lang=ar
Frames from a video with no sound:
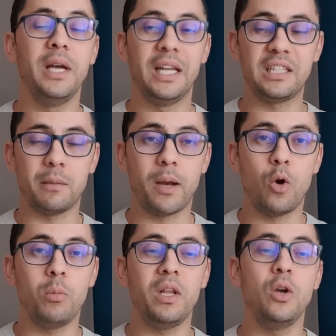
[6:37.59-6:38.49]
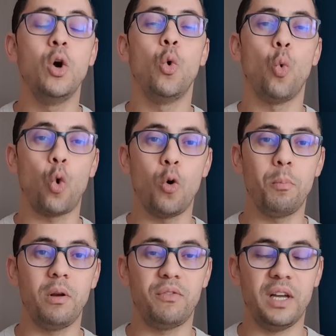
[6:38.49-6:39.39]
انتباههم ليه وجم
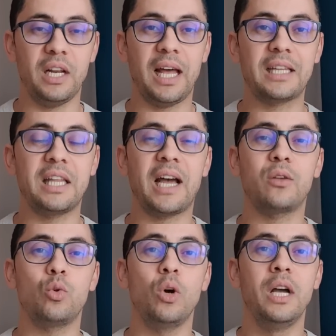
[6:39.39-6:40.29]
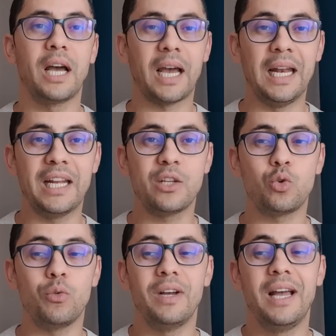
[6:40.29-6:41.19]
بالفعل لحد عنده خلينا
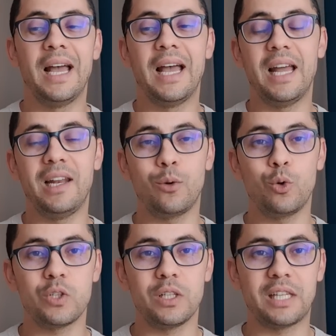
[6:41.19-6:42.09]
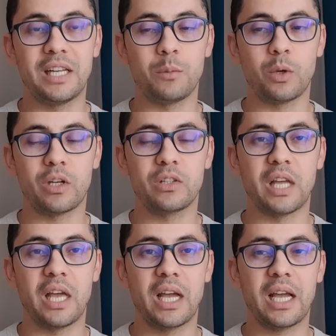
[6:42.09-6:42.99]
نشوف هل الجزء الثاني من
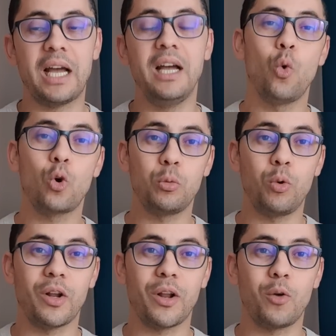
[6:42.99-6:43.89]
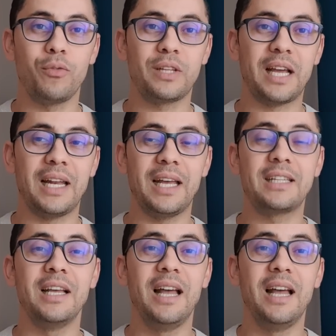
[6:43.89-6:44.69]
الخطة هينجح واكتبوا لنا رأيكم في التعليقات